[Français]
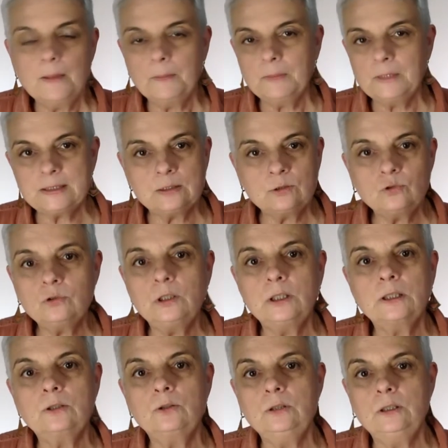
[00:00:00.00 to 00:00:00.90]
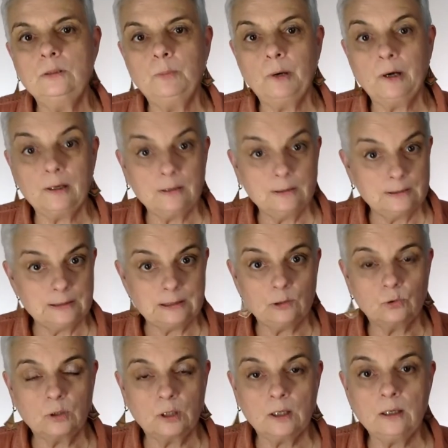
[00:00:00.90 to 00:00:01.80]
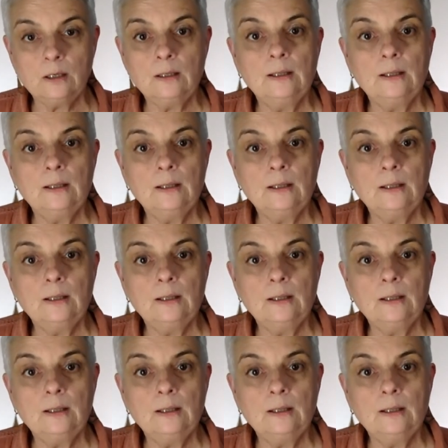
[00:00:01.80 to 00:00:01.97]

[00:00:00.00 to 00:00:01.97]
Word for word: Mais si tu ne les connais pas, c'est OK.